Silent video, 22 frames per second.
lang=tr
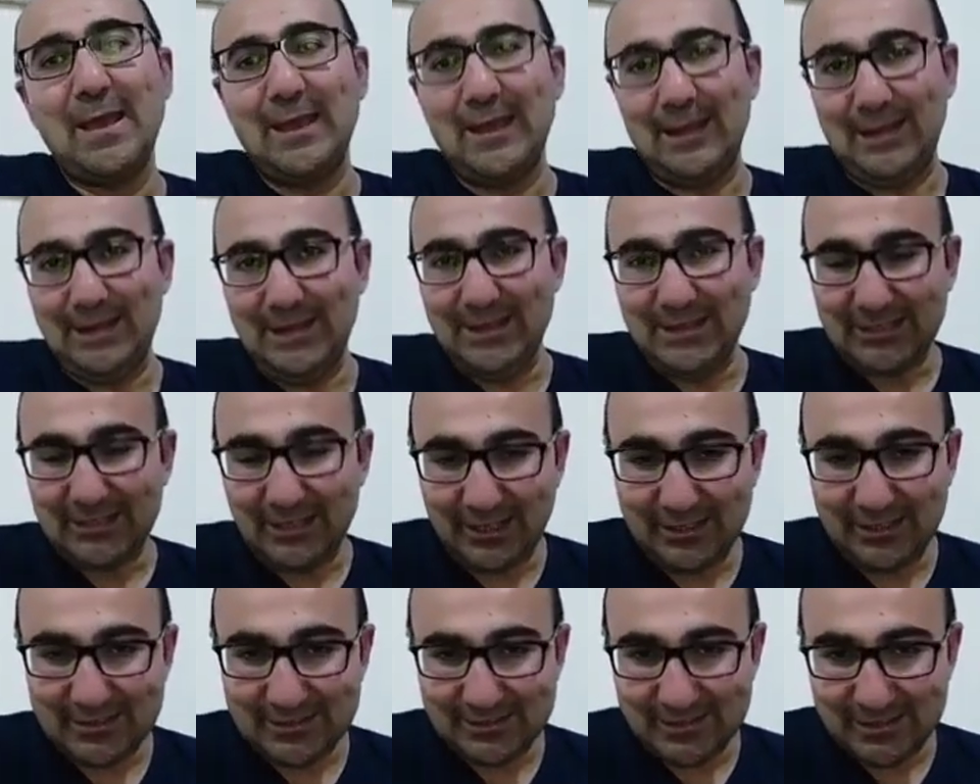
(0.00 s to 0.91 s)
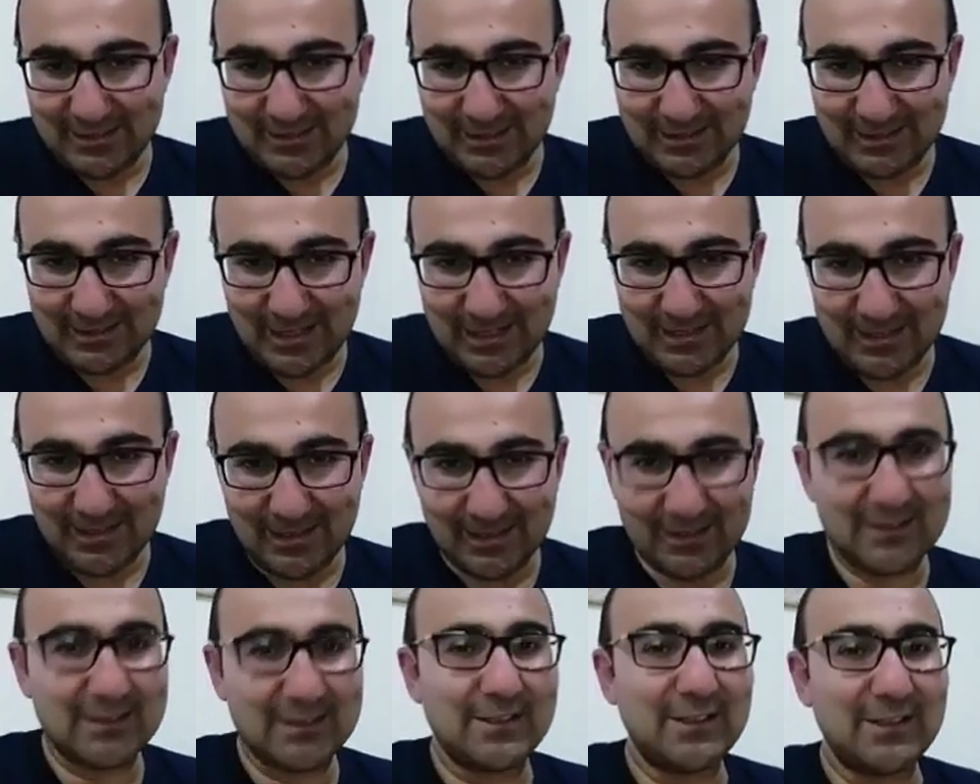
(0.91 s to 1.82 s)
Nişancı dedik neydi
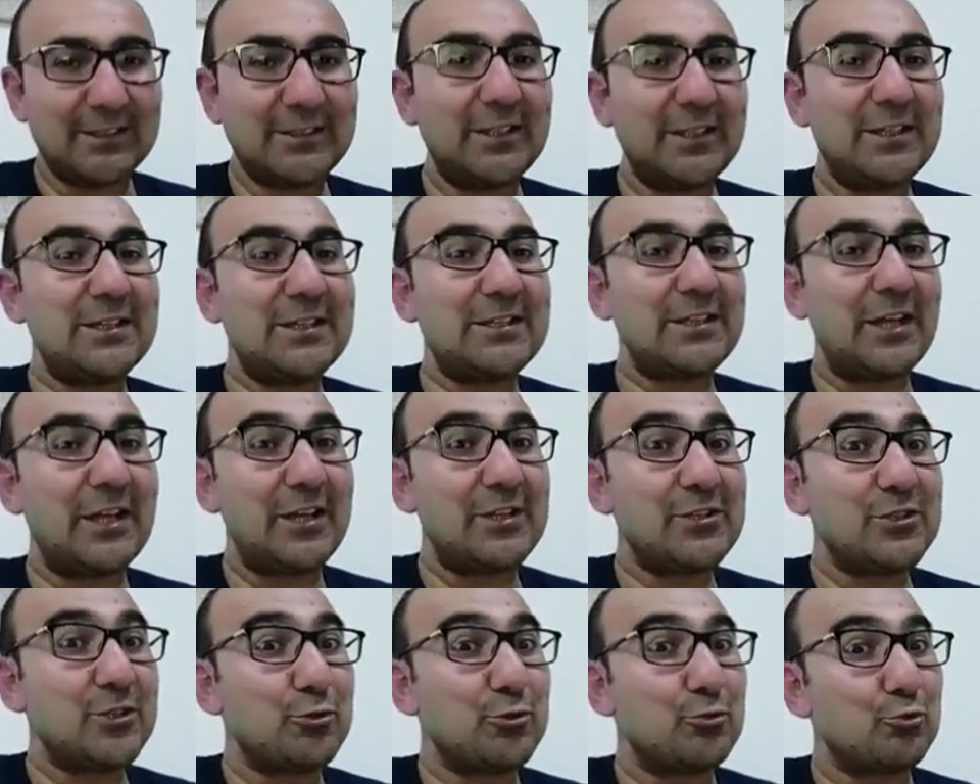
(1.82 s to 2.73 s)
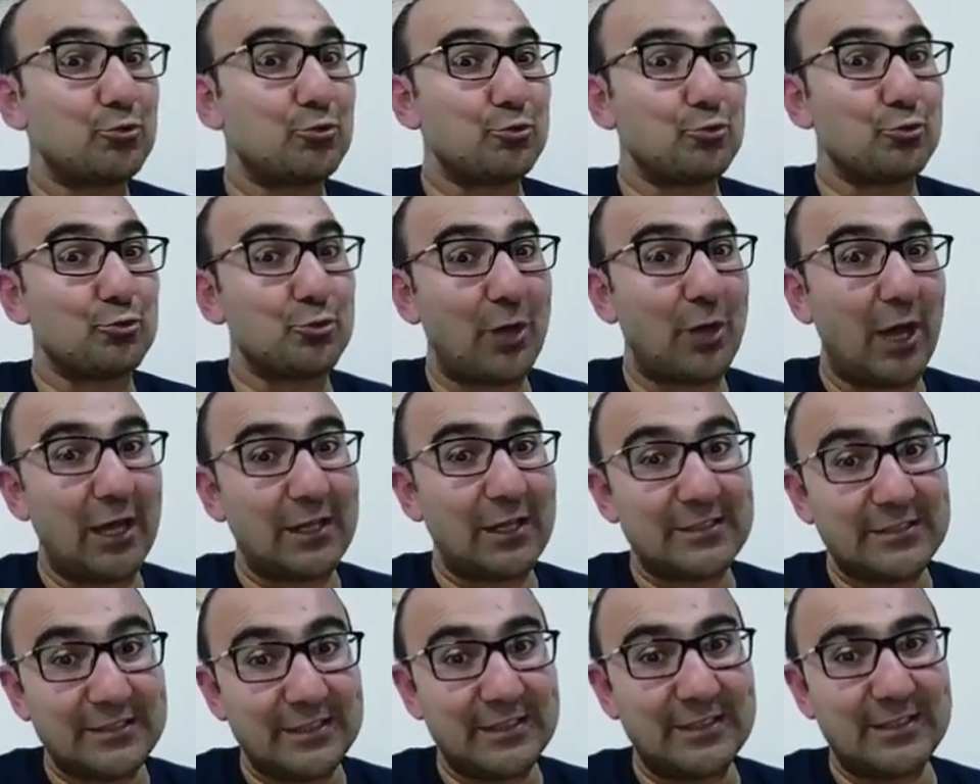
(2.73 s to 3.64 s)
arkadaşlar? Nişancı
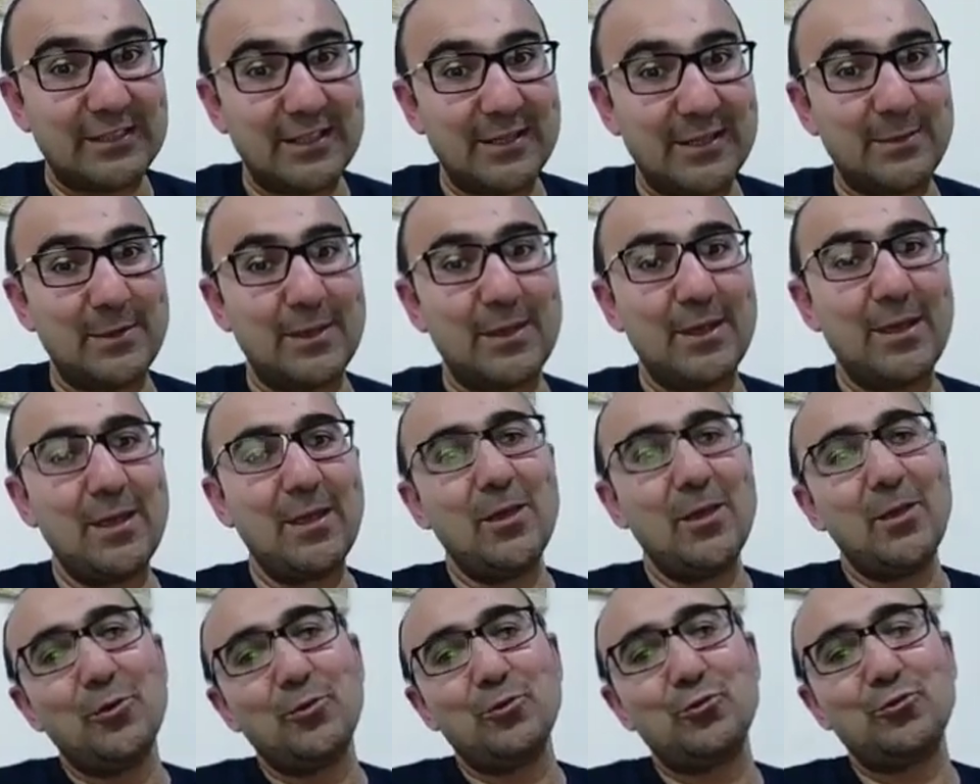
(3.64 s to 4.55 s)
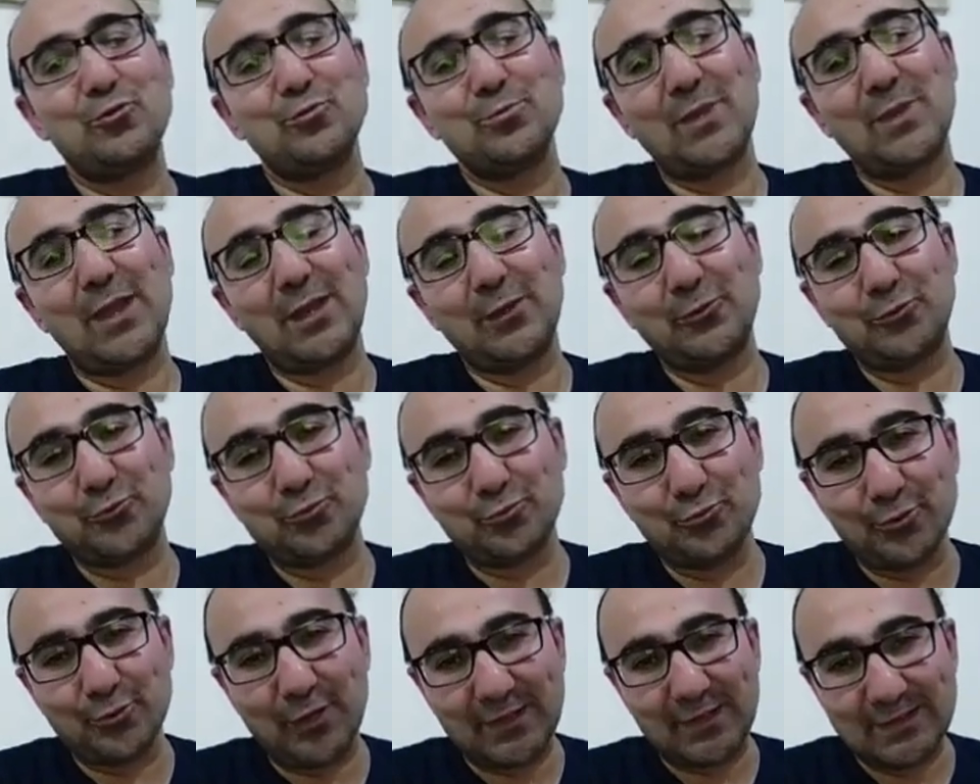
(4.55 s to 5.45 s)
tuğracıydı değil mi? Hükümdarın
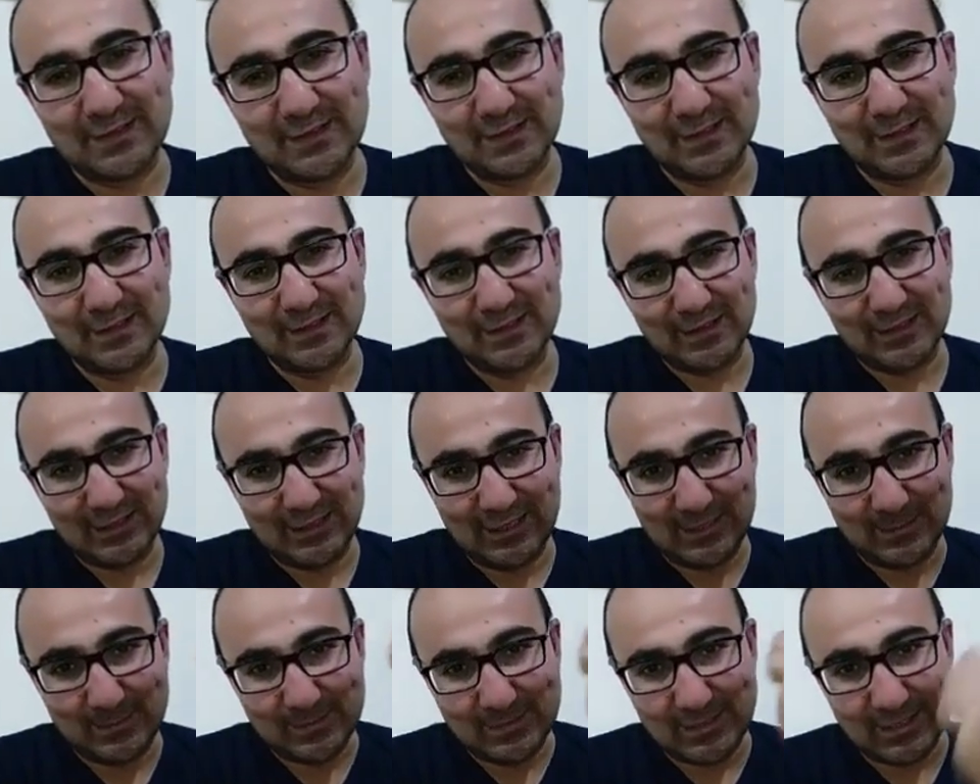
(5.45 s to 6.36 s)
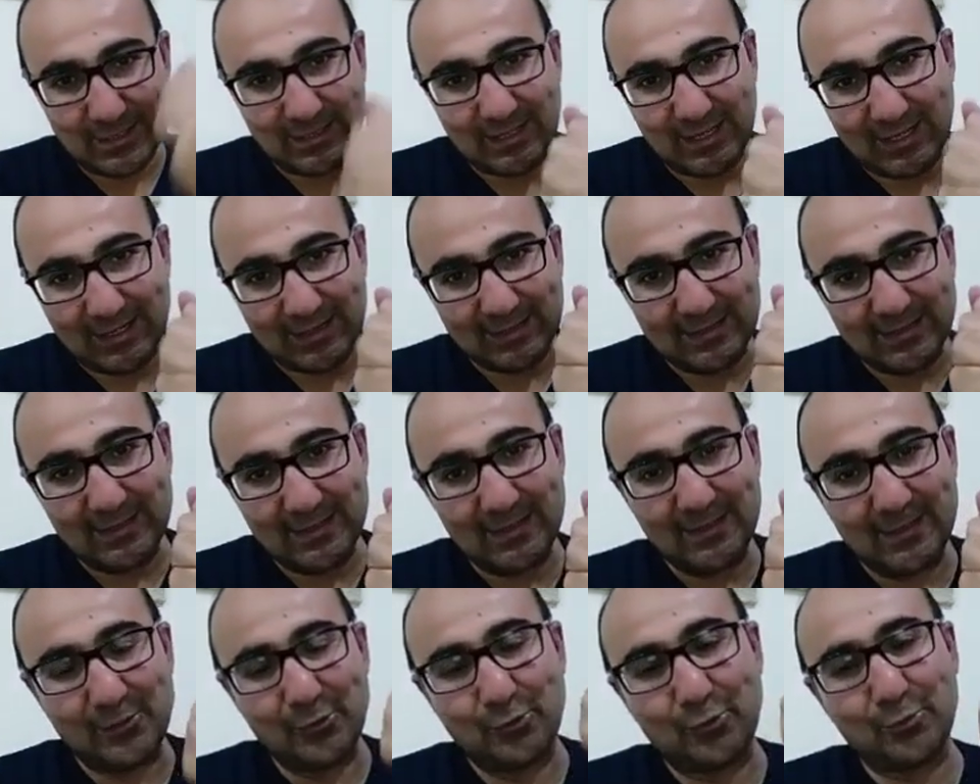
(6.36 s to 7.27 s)
tuğrasını kim çekerdi?
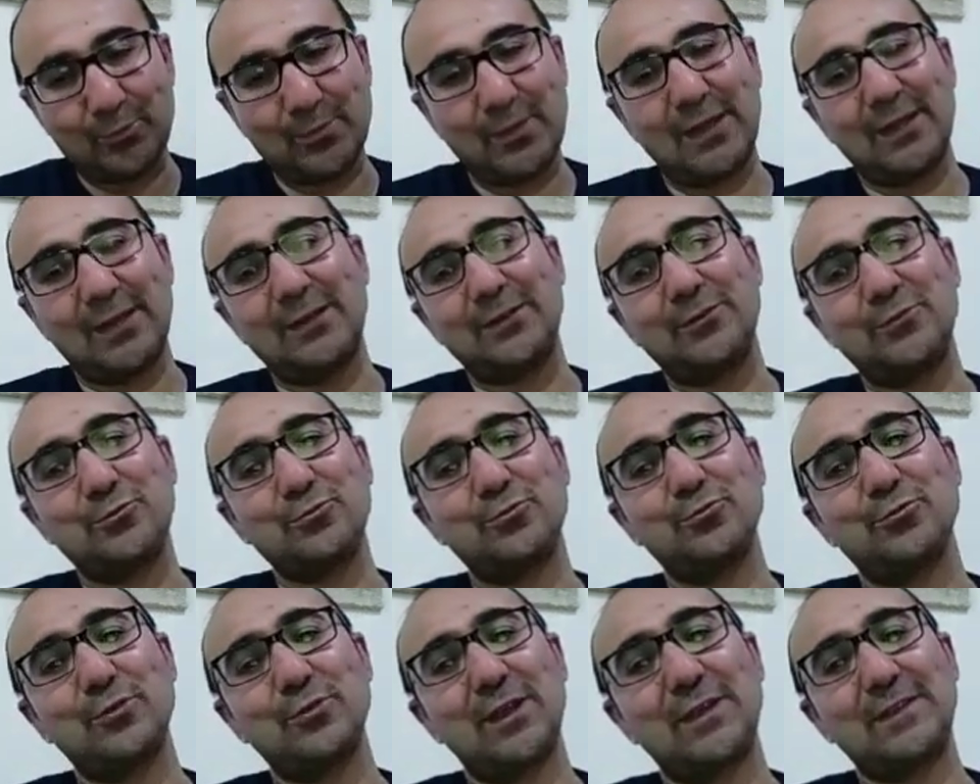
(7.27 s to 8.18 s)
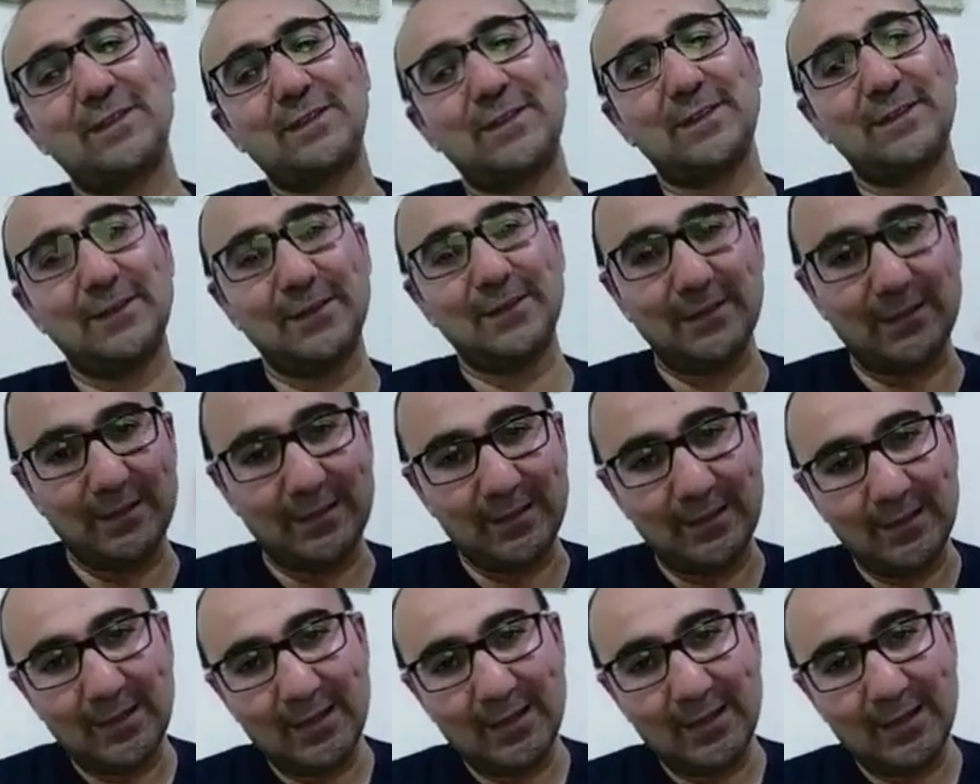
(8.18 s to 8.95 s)
Hükümdarın tuğrasını